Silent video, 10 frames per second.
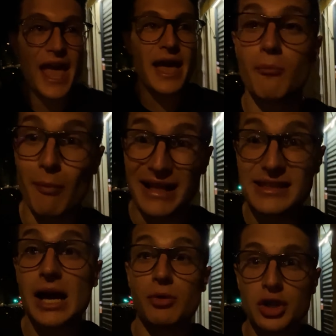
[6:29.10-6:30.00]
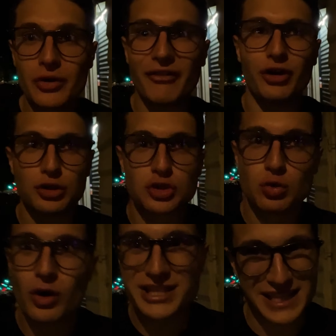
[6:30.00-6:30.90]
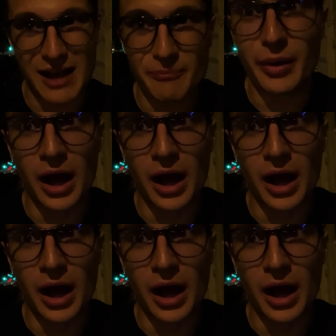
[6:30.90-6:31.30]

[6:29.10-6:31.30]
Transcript: e mandiamogli una foto su WhatsApp.